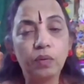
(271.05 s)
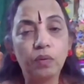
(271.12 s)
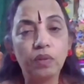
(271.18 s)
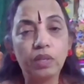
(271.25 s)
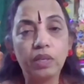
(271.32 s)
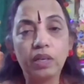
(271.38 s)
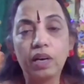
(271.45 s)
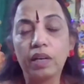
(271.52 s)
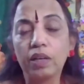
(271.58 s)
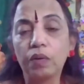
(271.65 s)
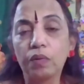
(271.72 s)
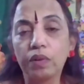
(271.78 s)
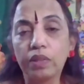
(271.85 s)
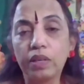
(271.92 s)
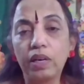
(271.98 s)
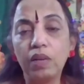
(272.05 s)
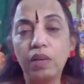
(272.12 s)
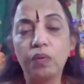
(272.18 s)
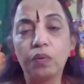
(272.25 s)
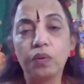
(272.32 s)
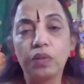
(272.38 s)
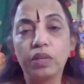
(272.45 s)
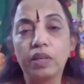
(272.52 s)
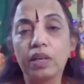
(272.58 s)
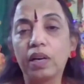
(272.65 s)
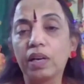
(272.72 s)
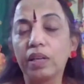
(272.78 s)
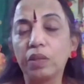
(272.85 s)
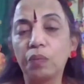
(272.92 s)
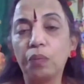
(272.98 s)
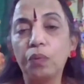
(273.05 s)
கொடுத்துருக்காங்க ஒரு தெளிவு கொடுத்துருக்காங்க அது